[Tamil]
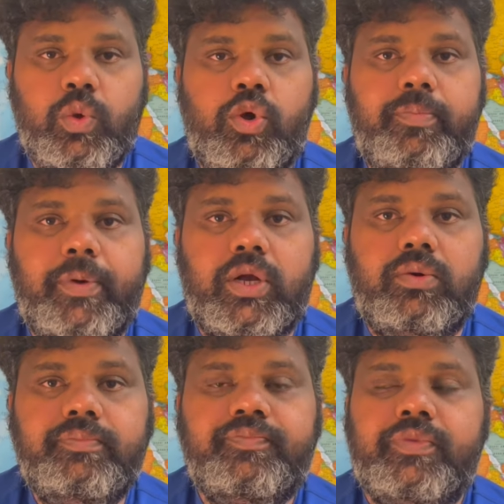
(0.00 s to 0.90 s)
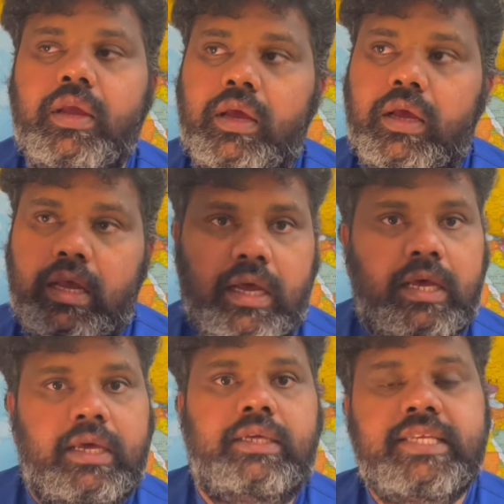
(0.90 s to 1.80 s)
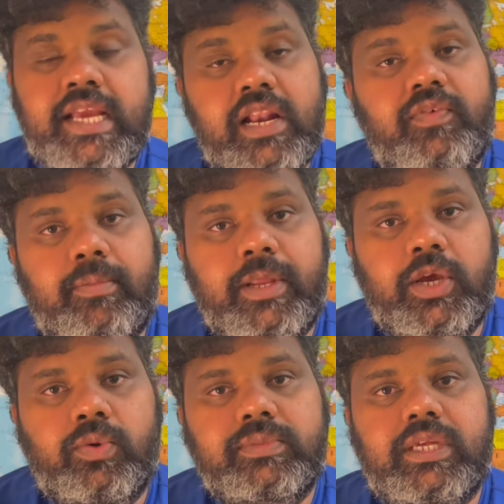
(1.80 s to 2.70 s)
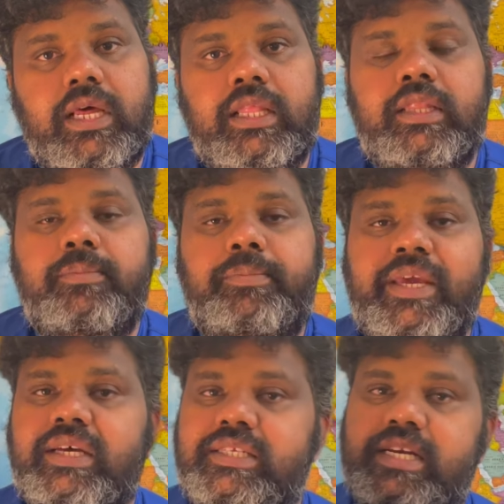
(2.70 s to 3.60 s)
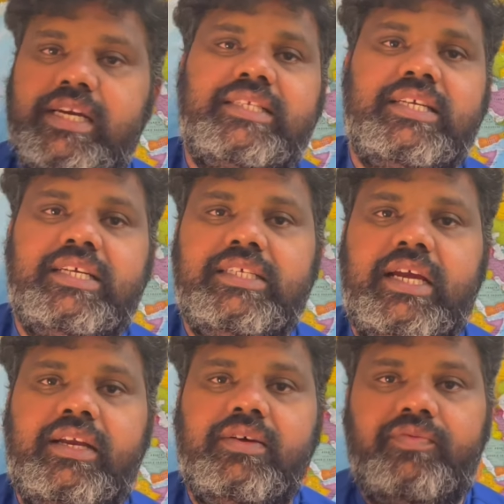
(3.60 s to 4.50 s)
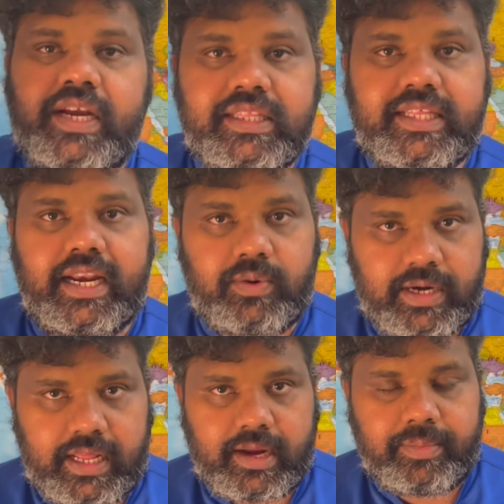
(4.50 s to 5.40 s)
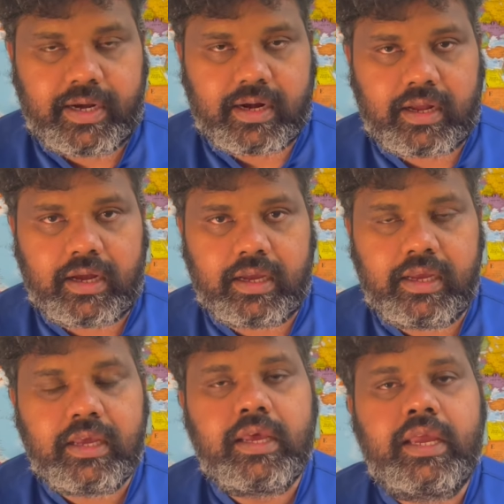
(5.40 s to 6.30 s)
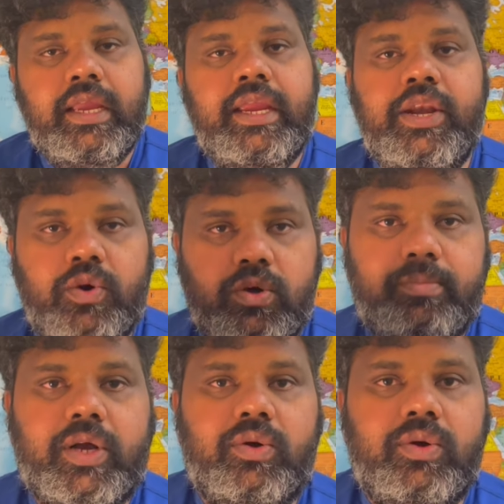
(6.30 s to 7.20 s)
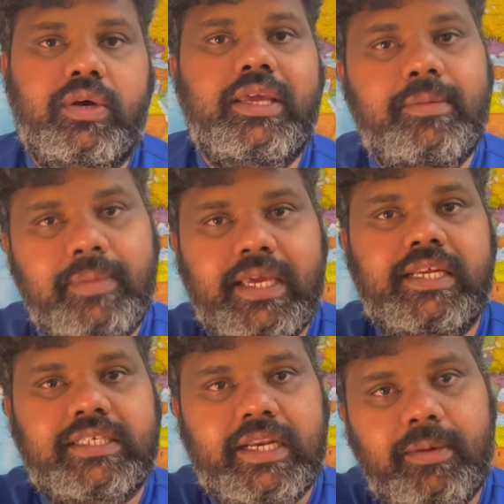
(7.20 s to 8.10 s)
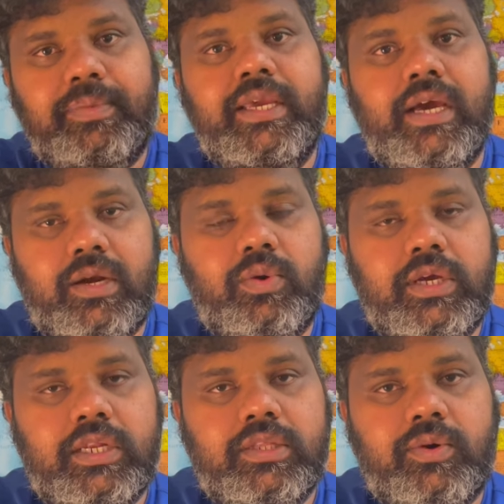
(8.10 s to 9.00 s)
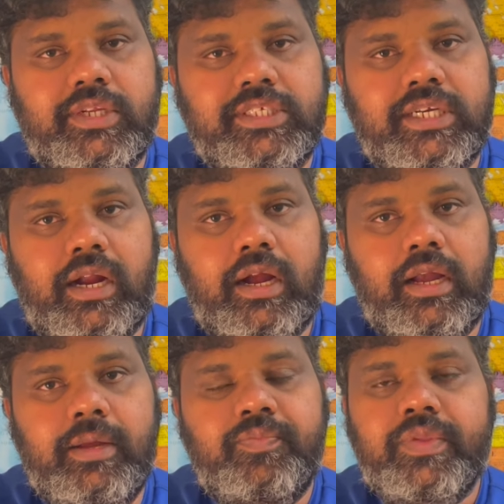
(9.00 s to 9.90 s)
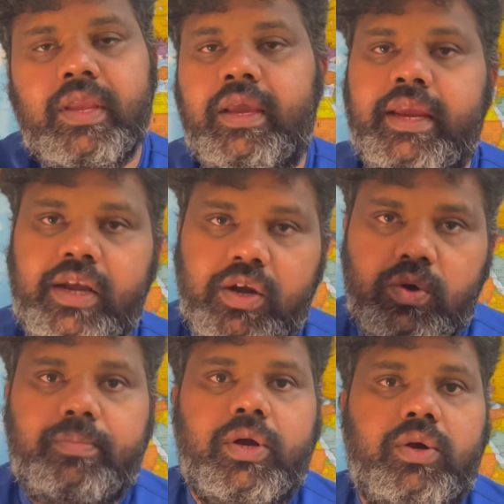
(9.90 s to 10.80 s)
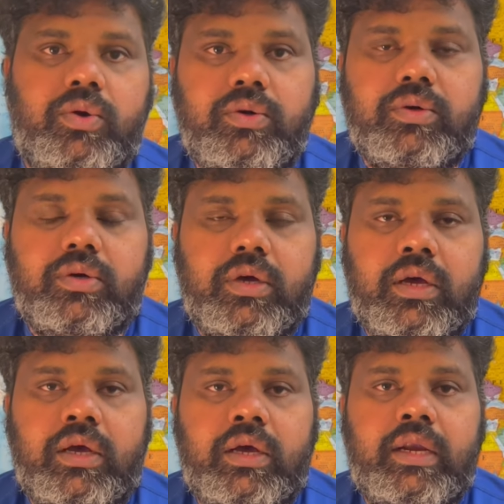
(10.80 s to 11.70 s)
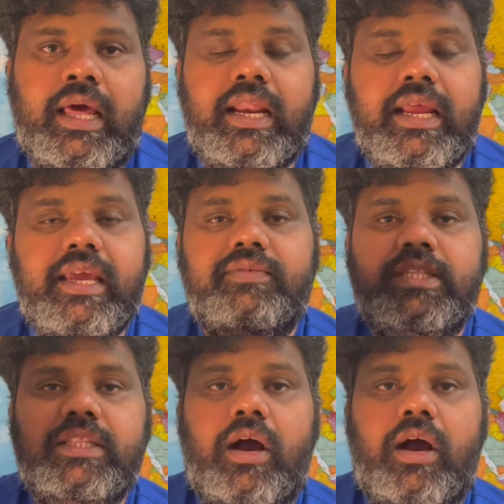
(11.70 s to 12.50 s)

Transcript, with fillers: ஒரு பக்கம் சிங்கிள் ஃபேமிலி ஹோம்ஸ் அதாவது பிஆர் ஸ்டேட்டஸ் சேஞ்ச் ஆகிட்டு வீடு தேடுறவங்க நிறைய பேர் இருக்காங்க இன்னொரு பக்கம் இமிக்ரேஷனில் பிஆர் கொடுக்கறத குறைச்சிருக்காங்க இன்னொரு பக்கம் நிறைய வந்து